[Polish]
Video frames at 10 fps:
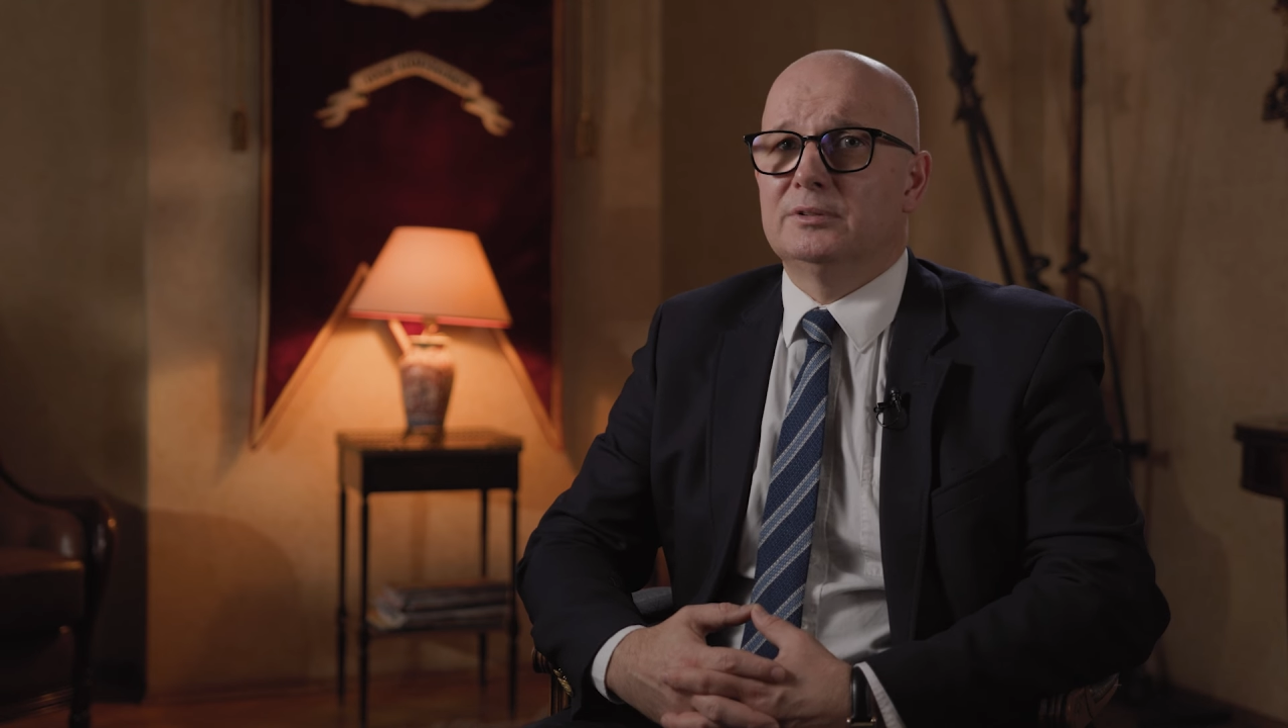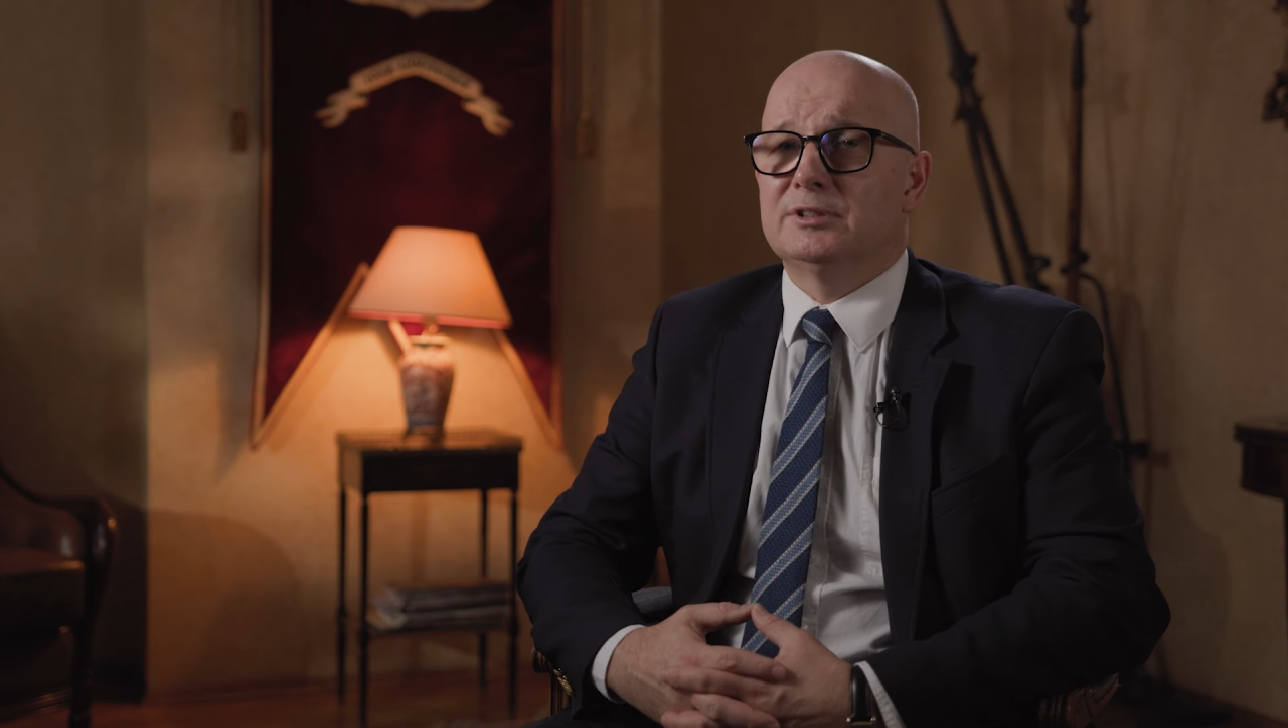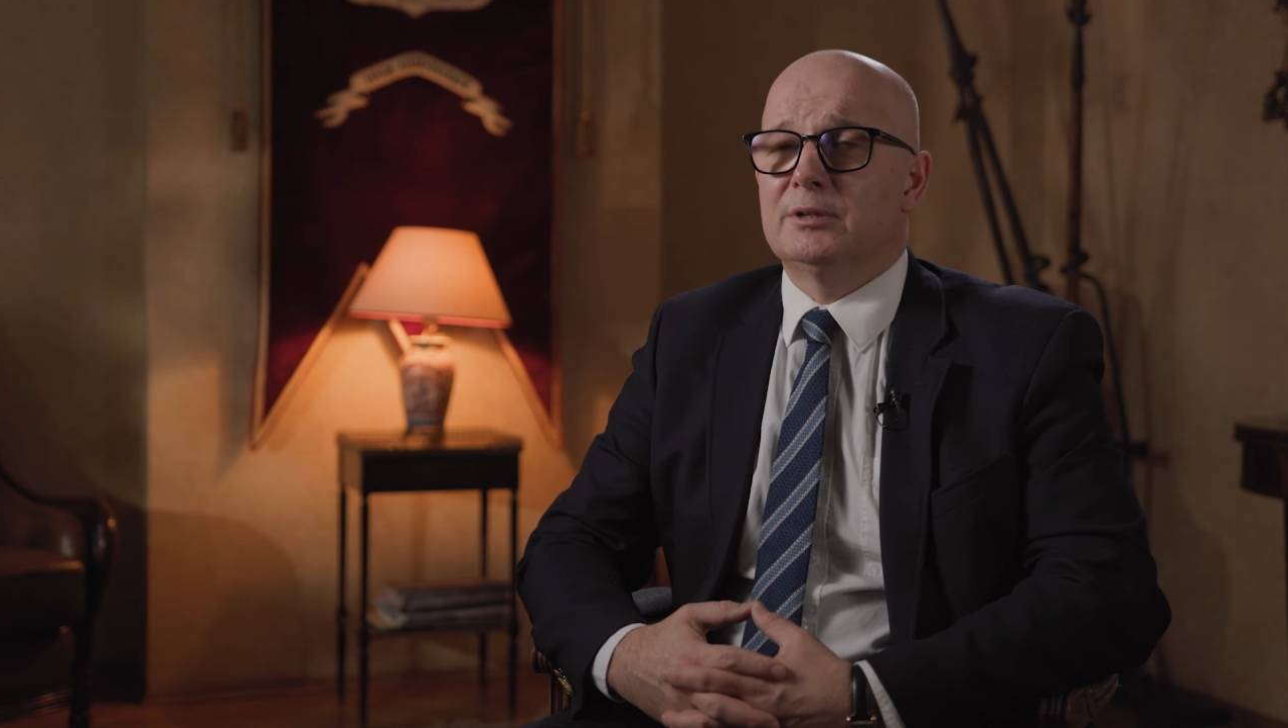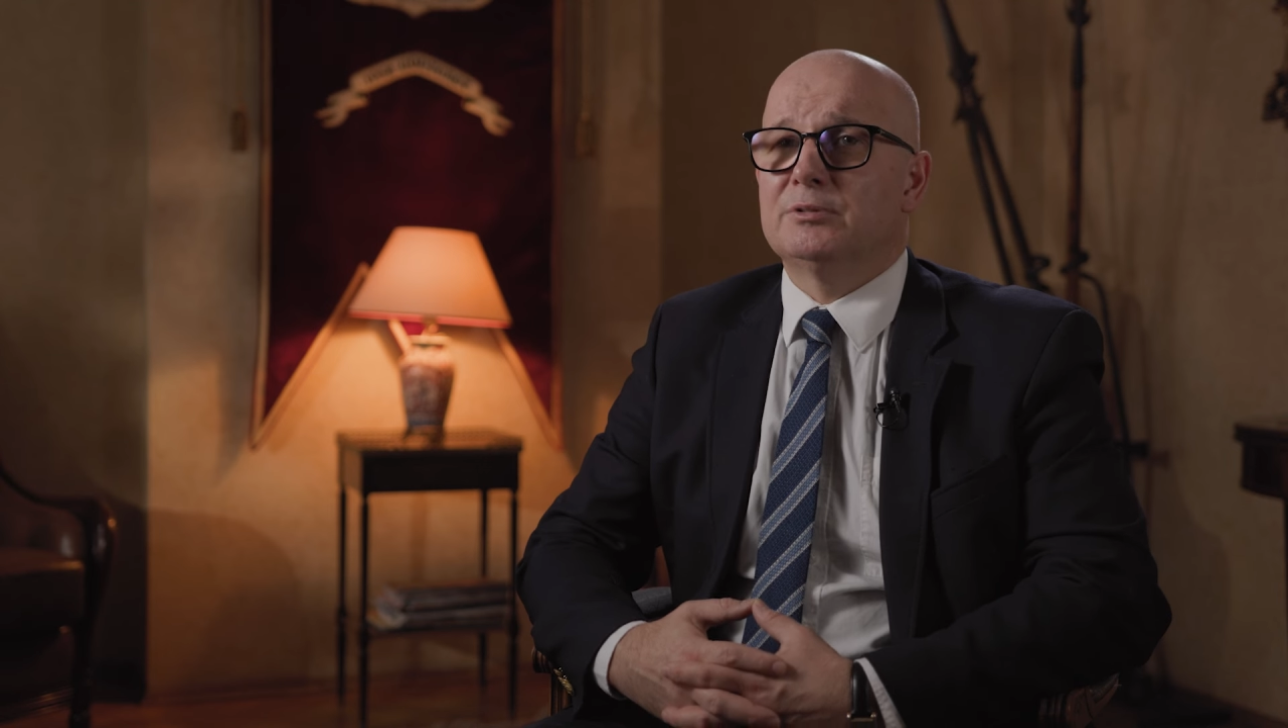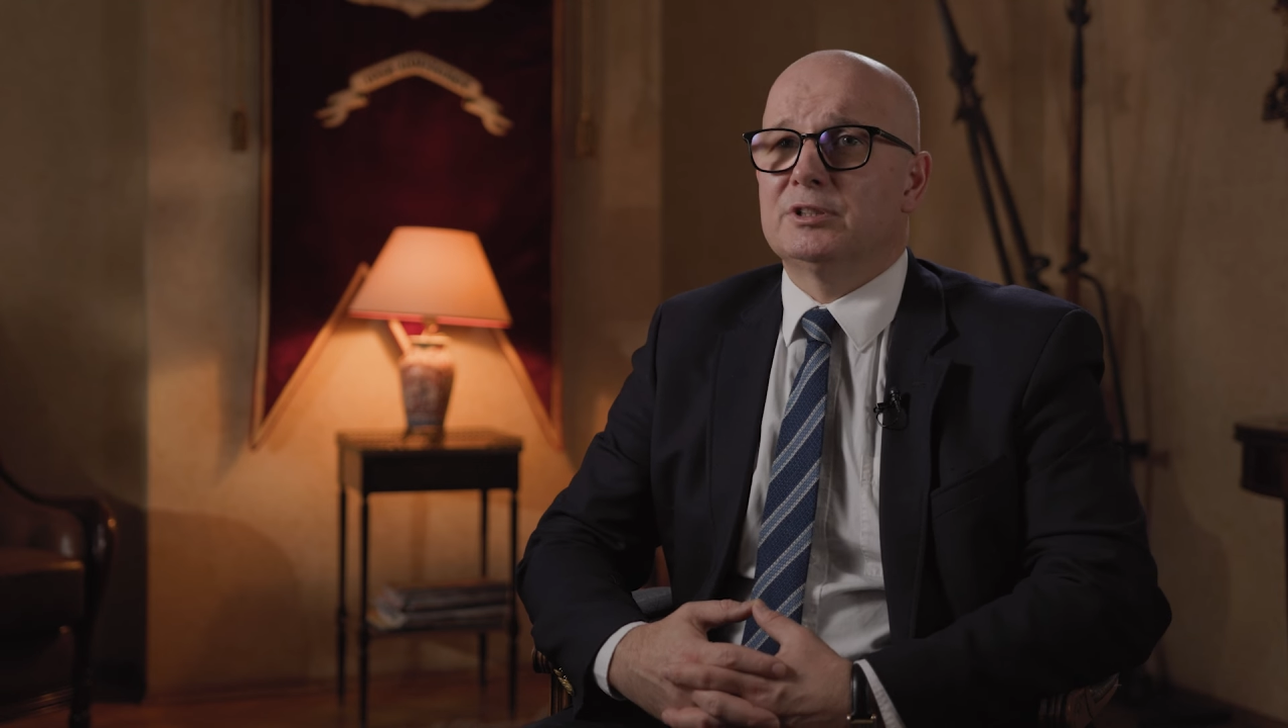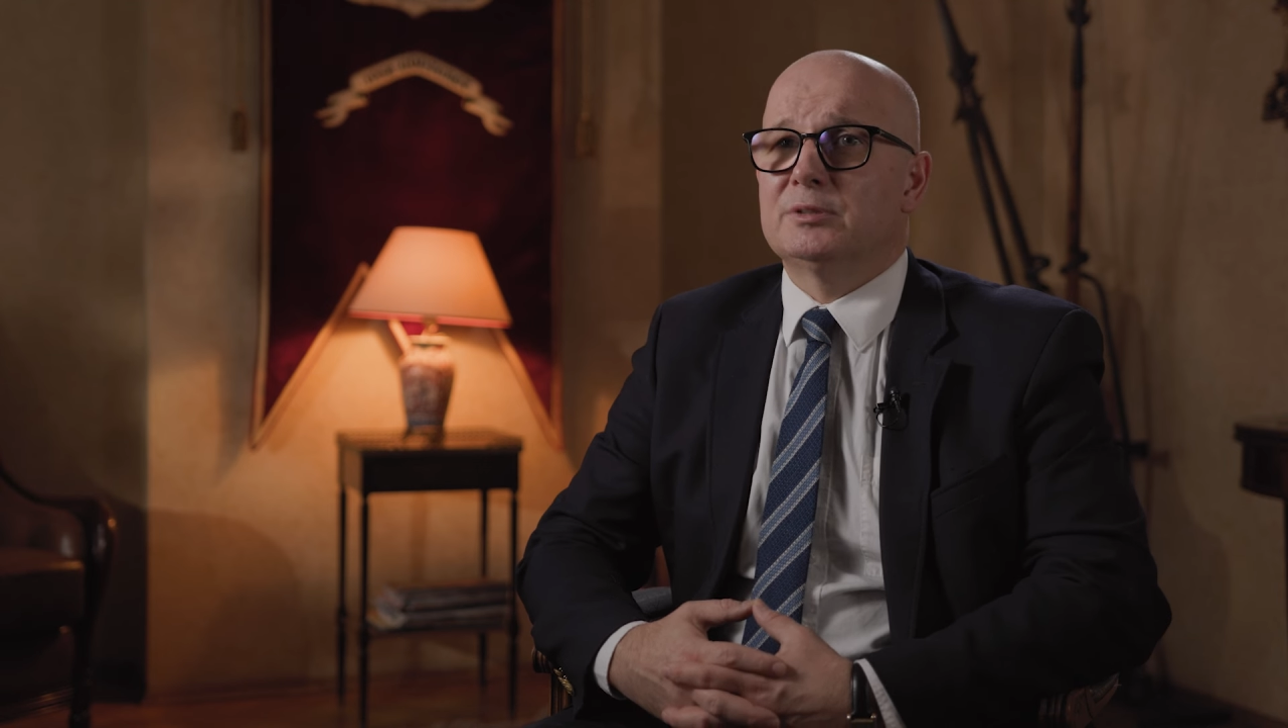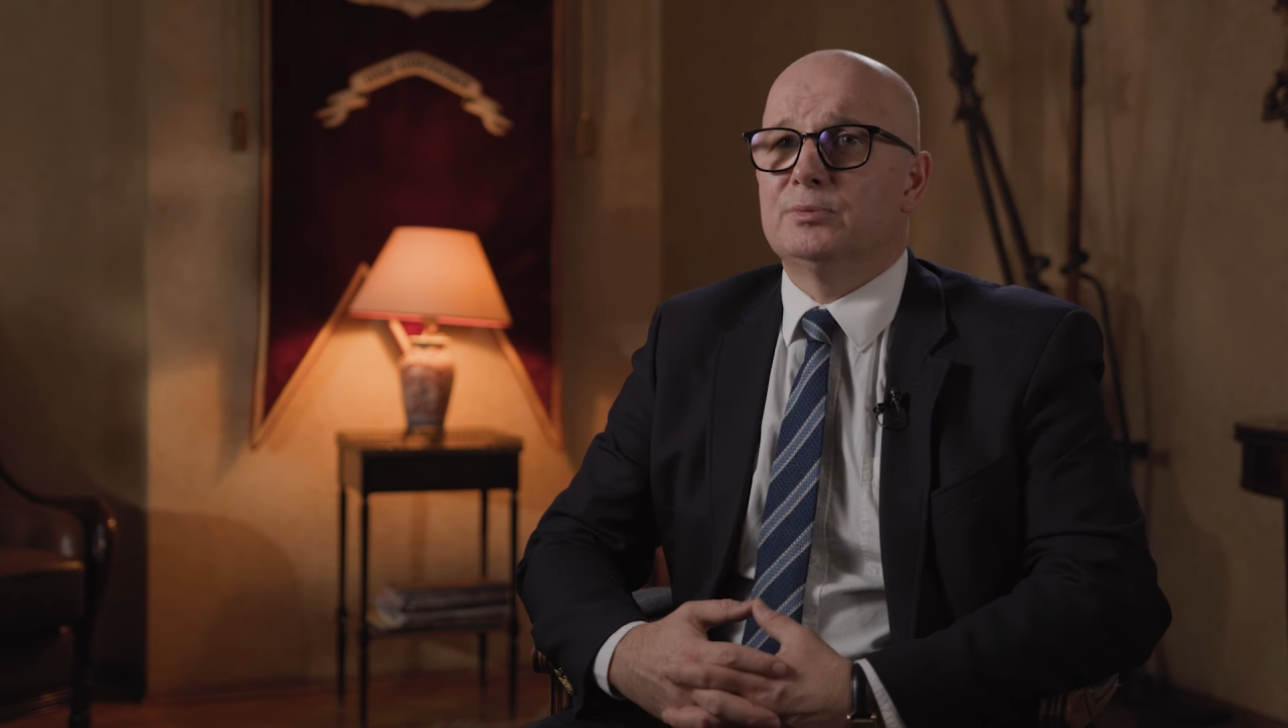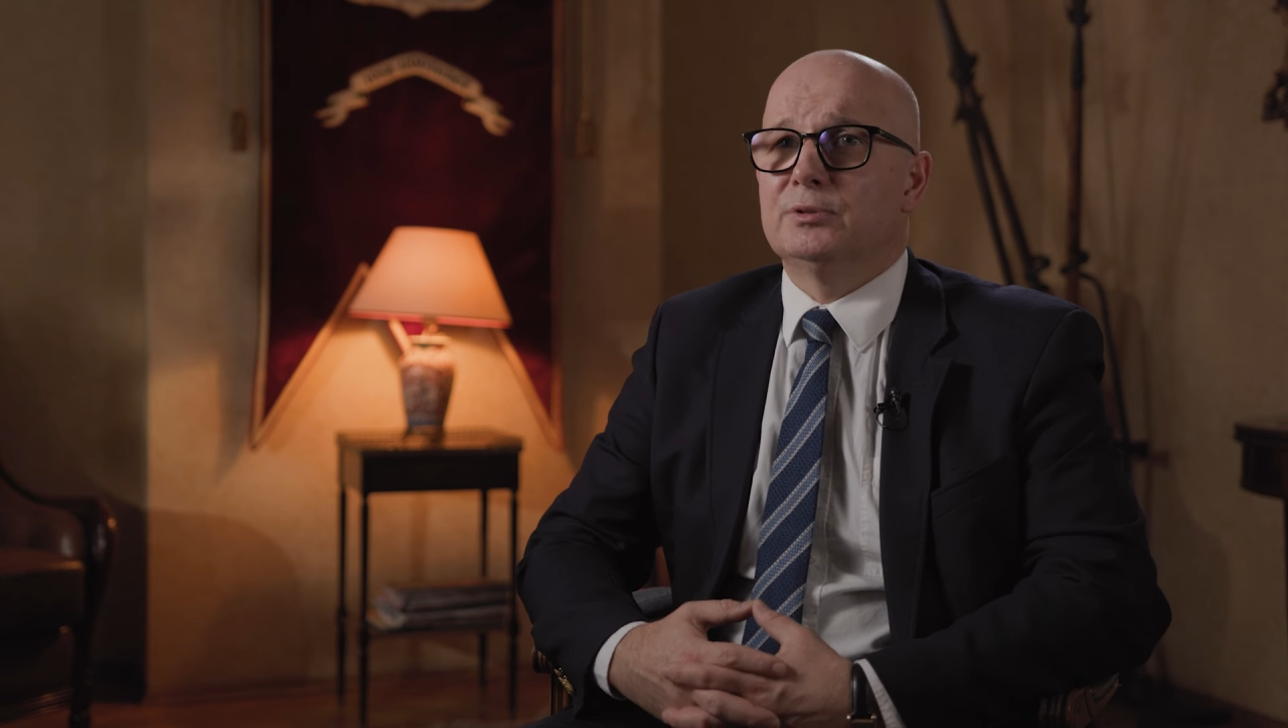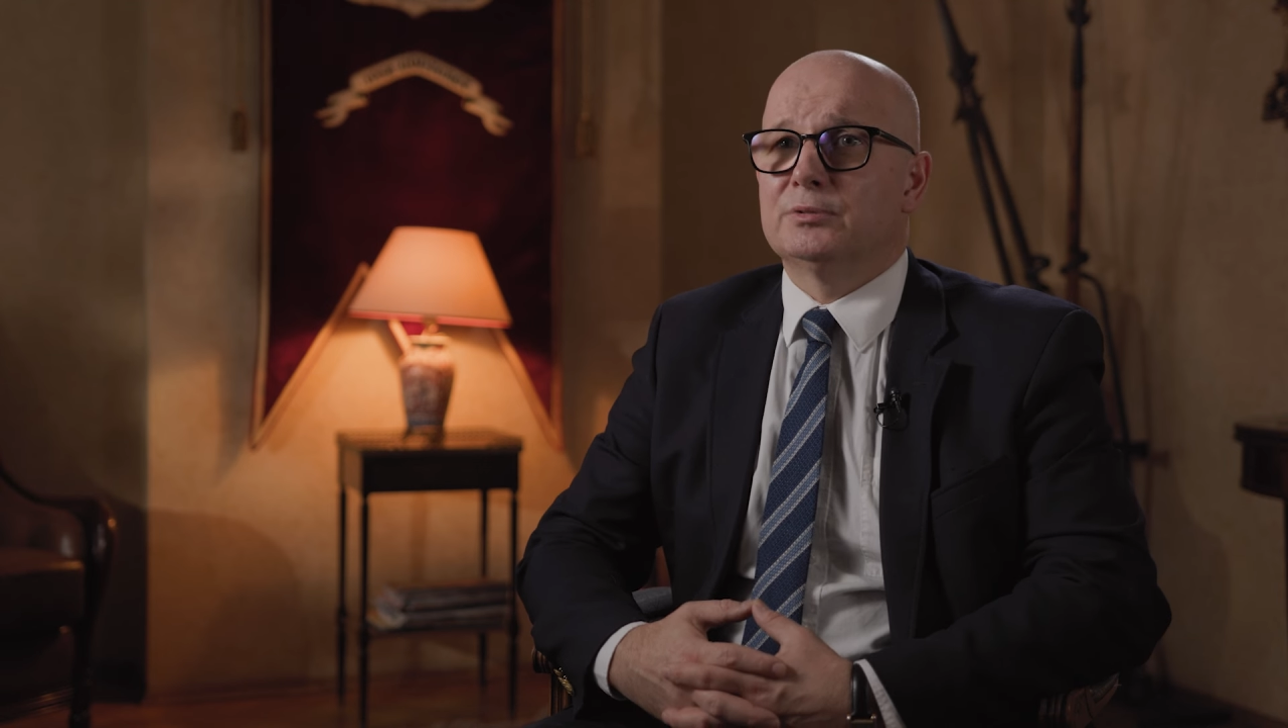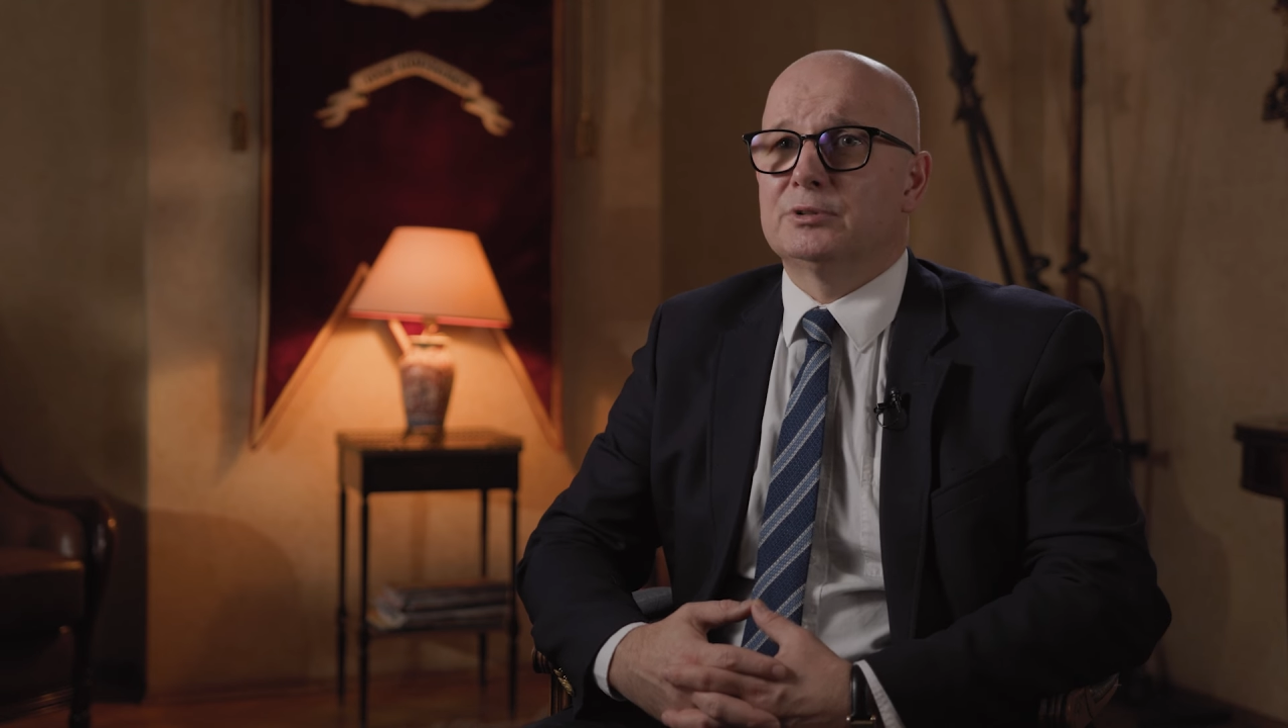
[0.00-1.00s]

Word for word: cały czas płonął,